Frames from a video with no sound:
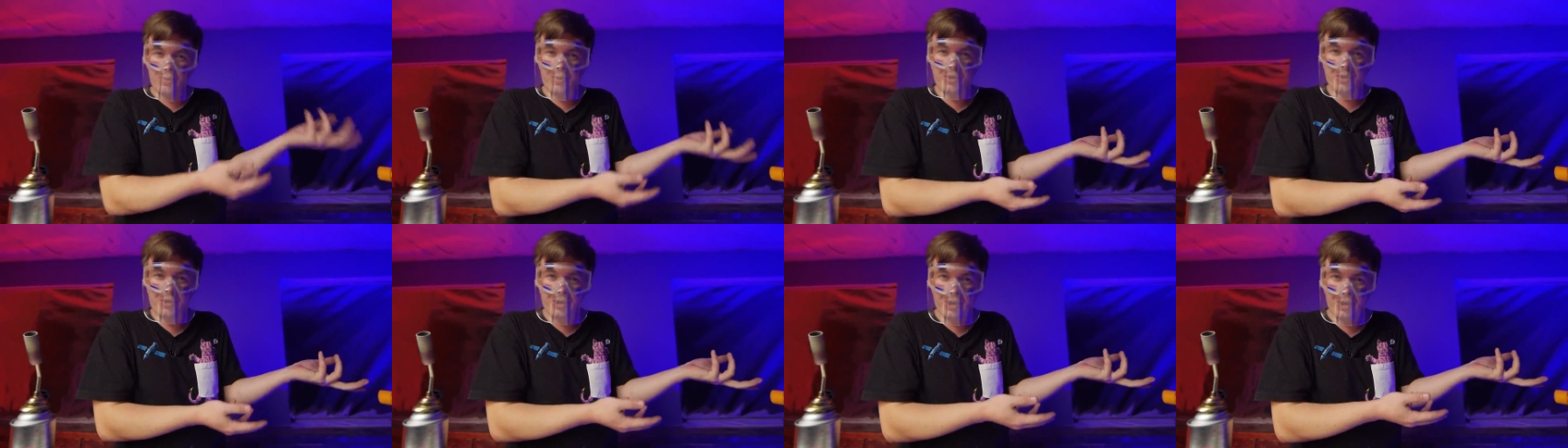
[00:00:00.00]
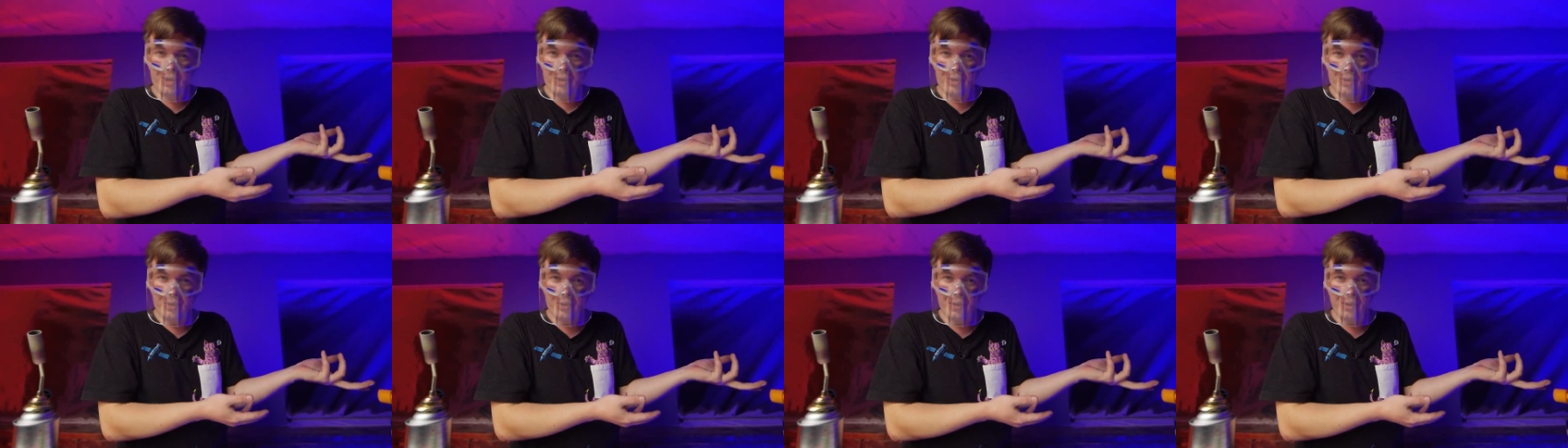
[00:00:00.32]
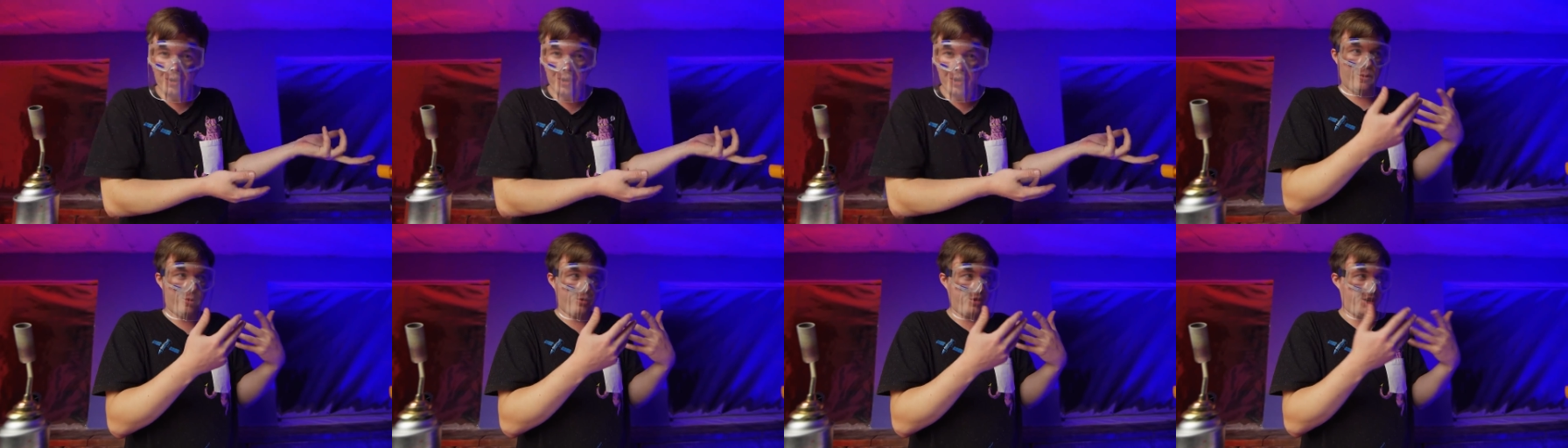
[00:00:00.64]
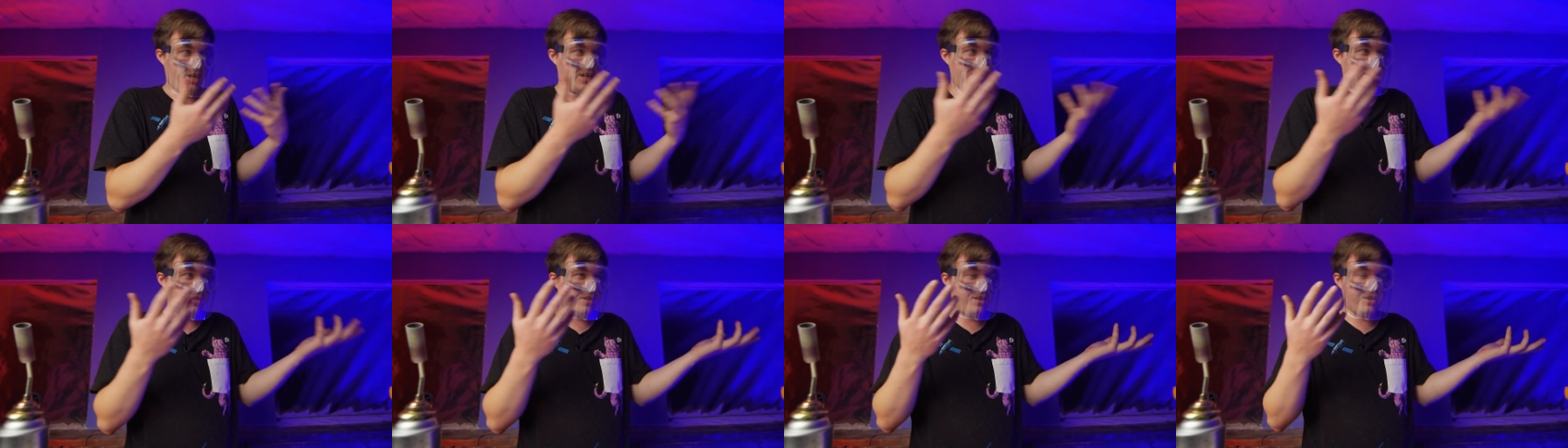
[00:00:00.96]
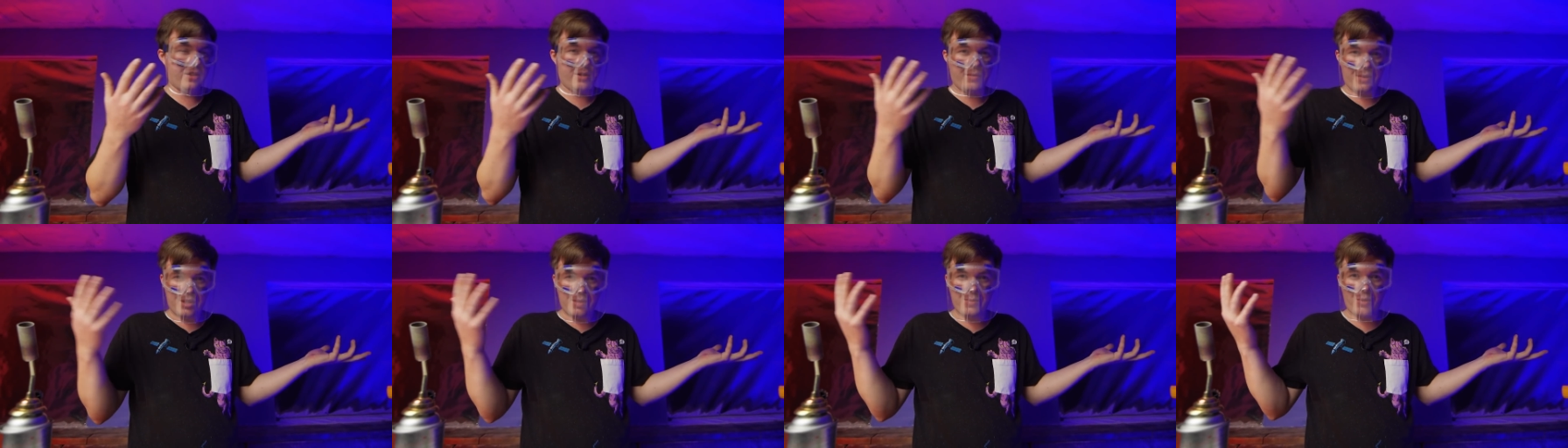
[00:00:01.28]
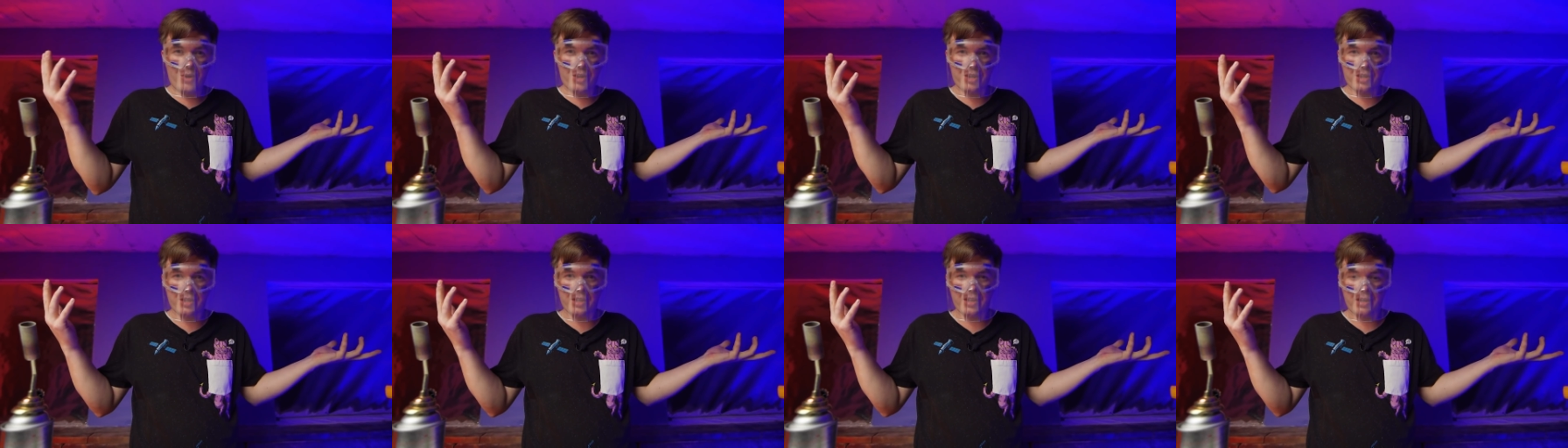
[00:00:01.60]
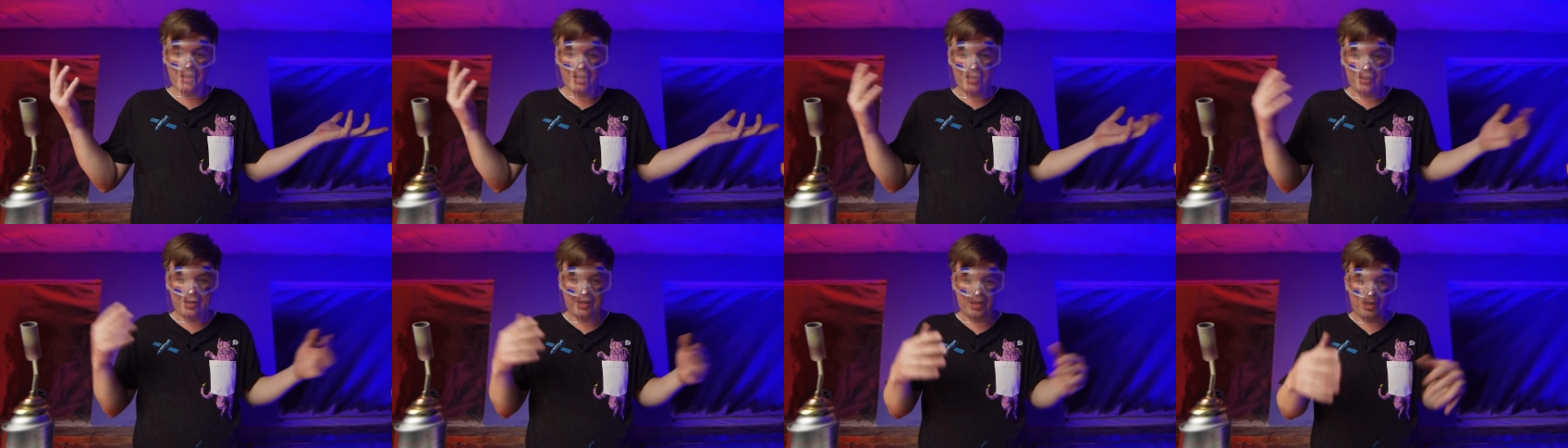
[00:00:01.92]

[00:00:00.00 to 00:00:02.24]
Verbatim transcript: бутылку. Получается, это возможно.